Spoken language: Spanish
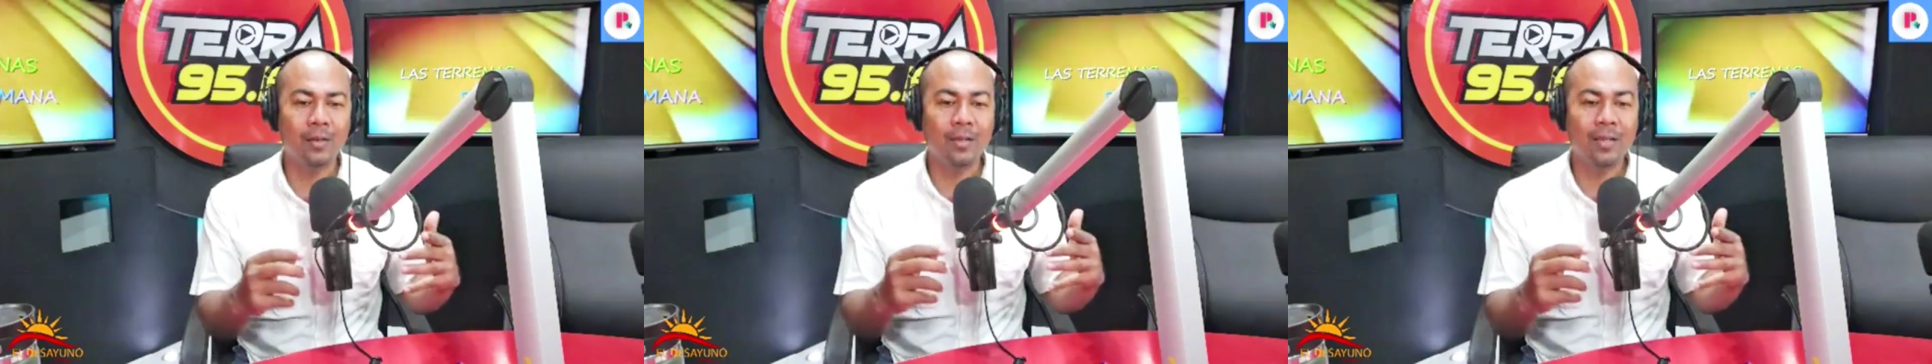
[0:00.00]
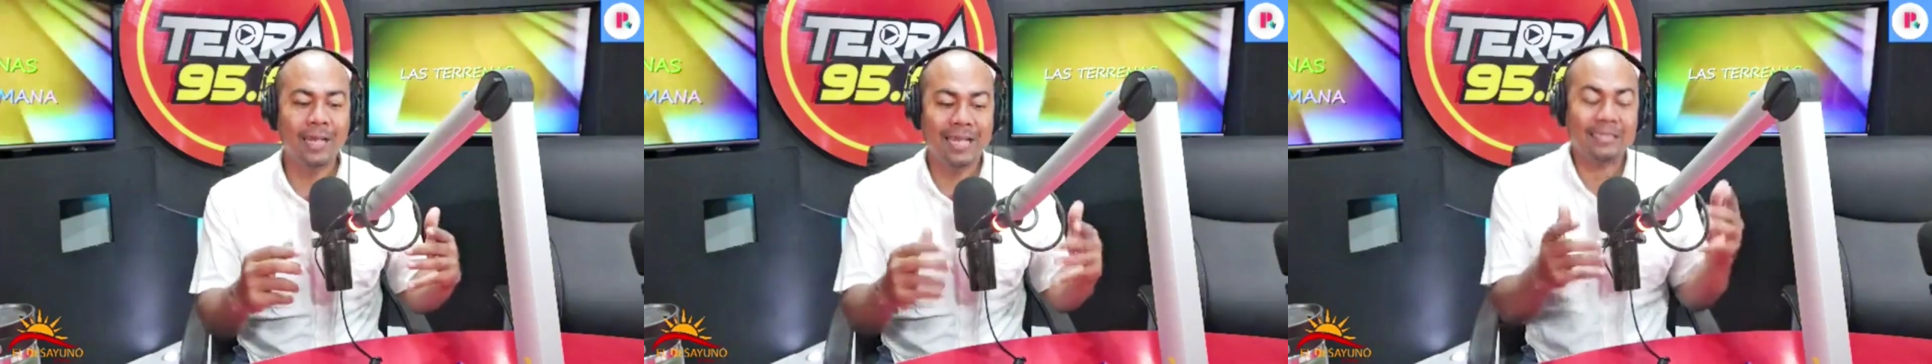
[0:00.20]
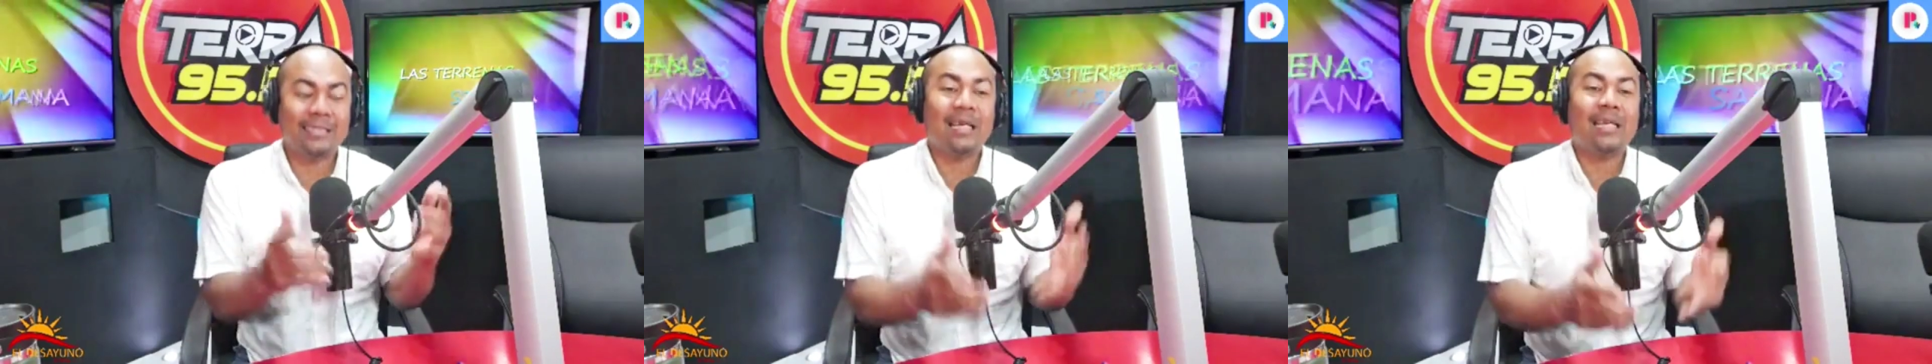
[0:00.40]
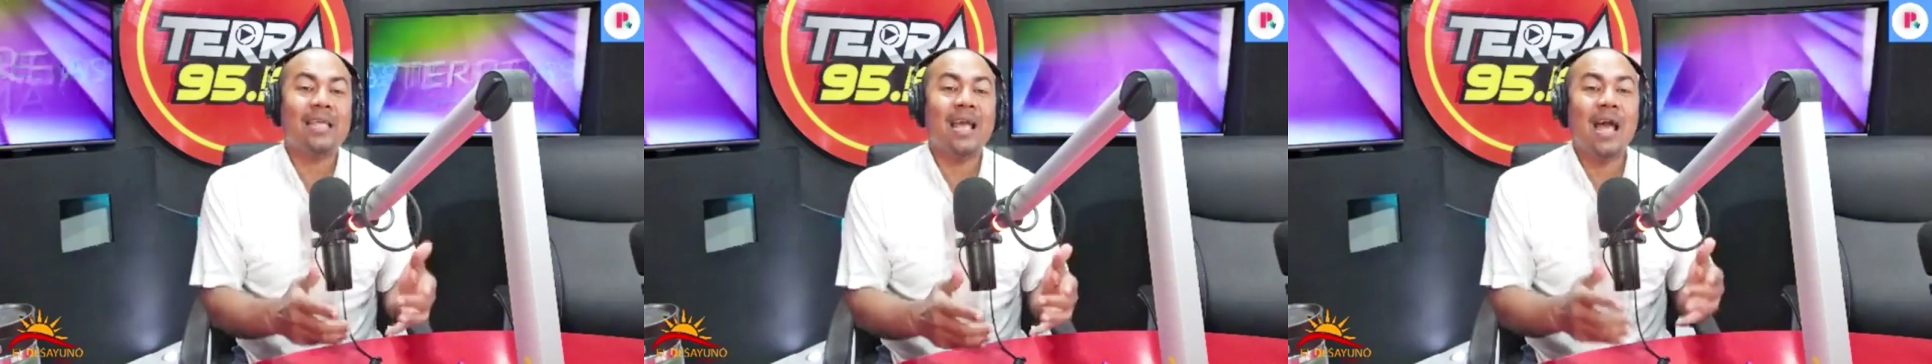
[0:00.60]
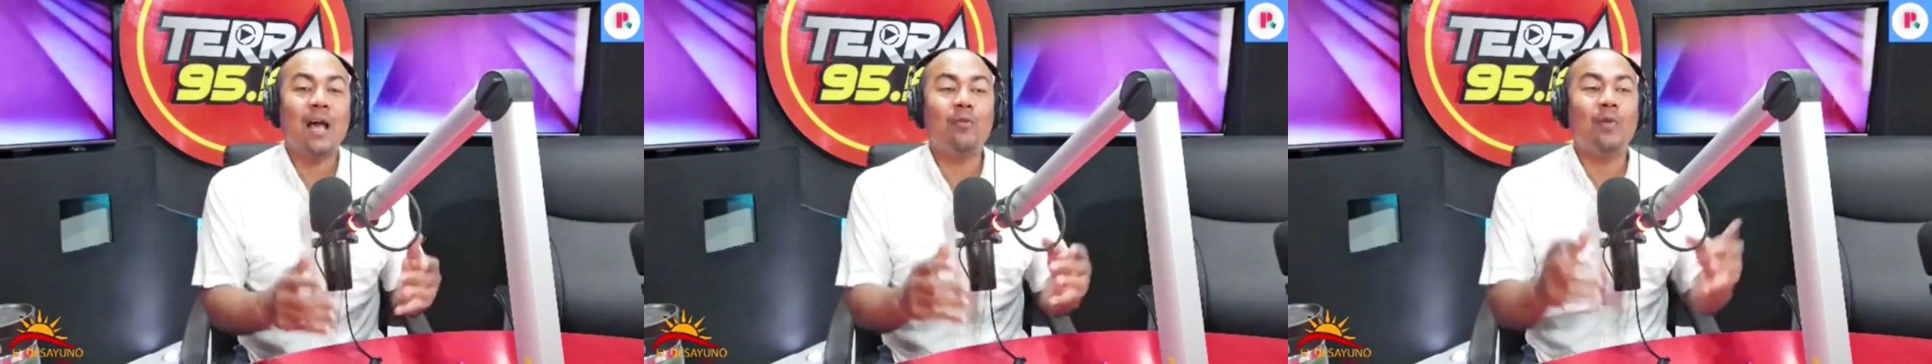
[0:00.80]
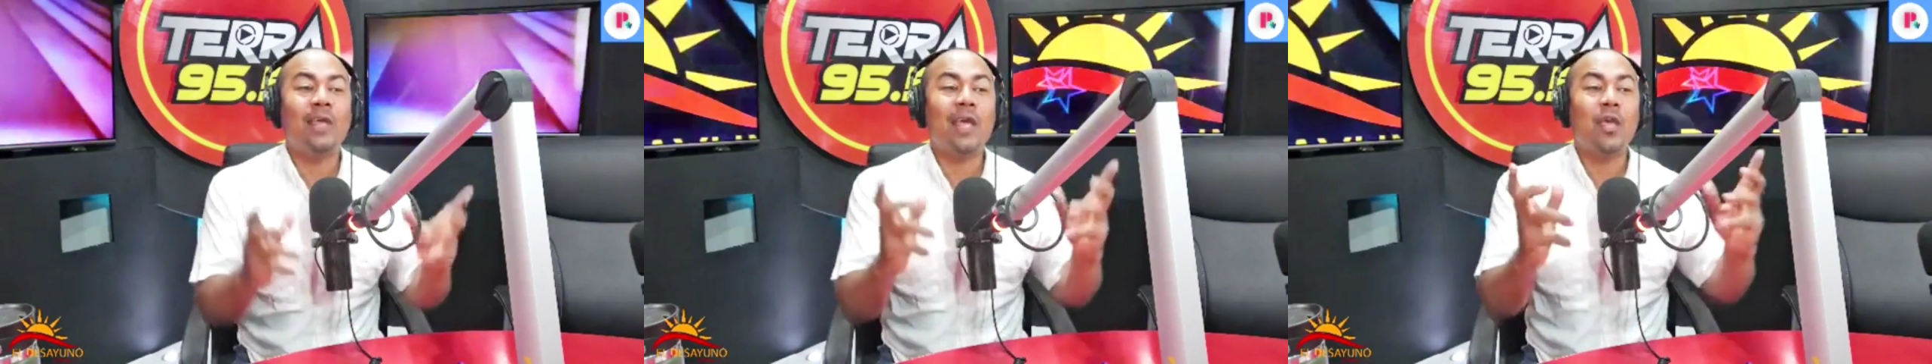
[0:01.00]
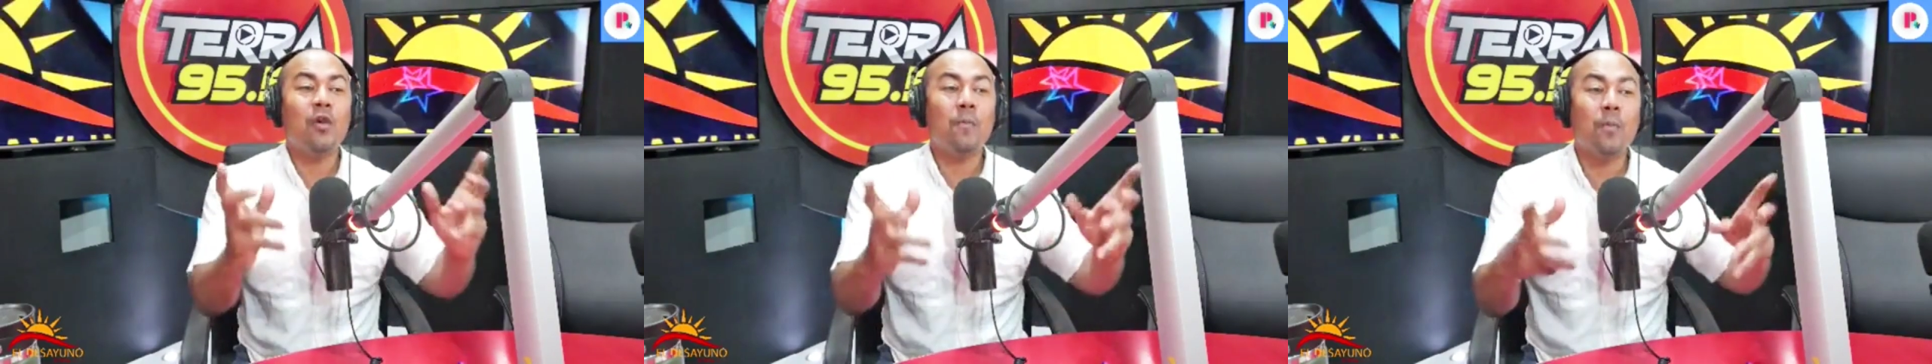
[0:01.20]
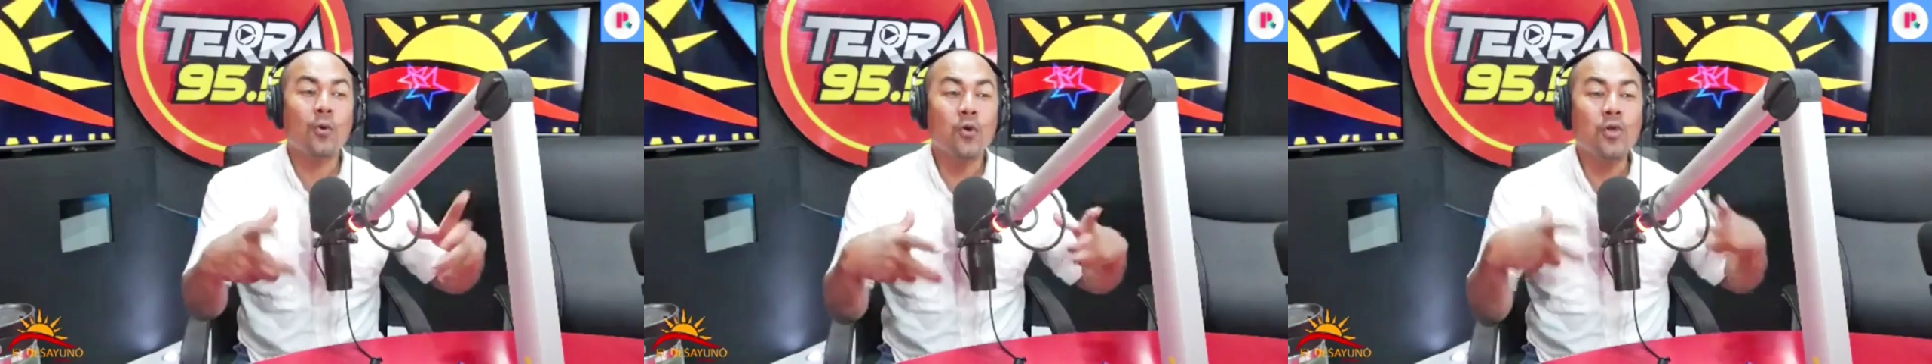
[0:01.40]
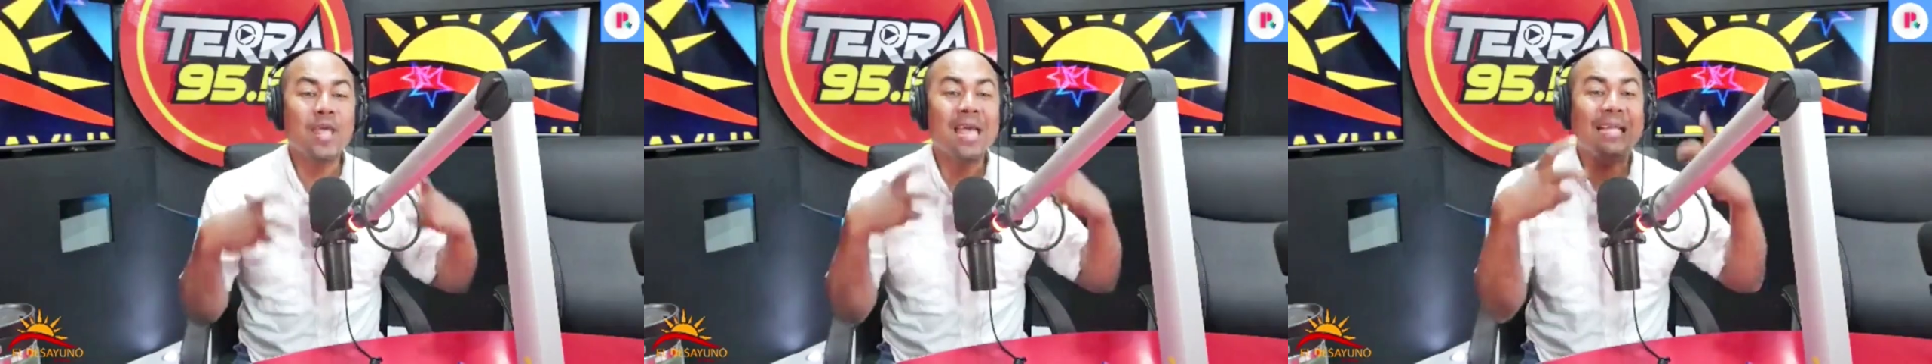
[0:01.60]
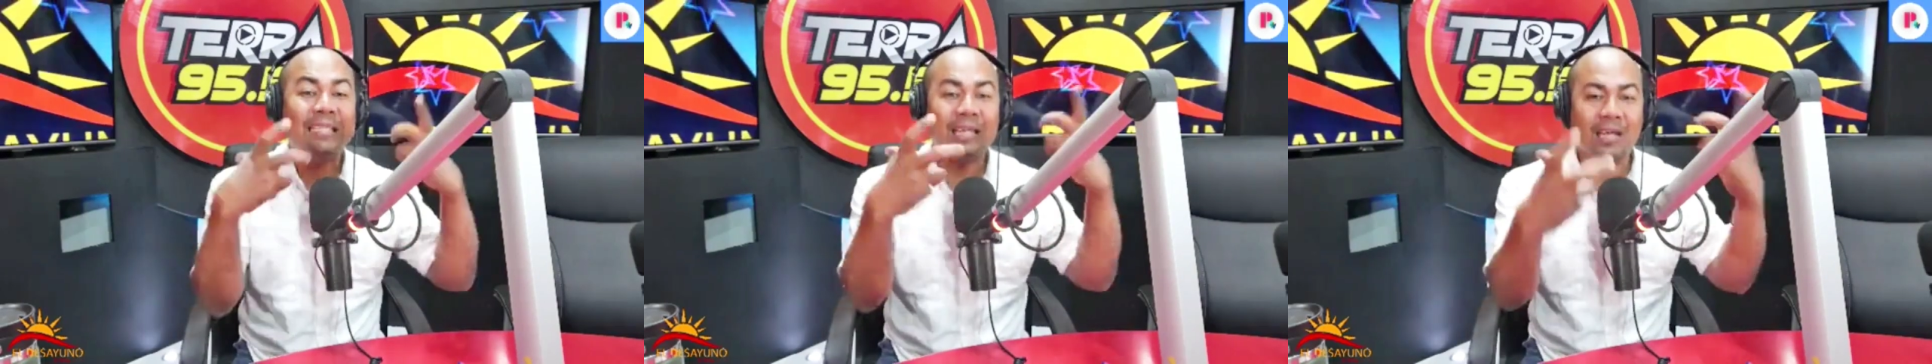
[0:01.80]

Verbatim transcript: que está llegando y que ellos proyectan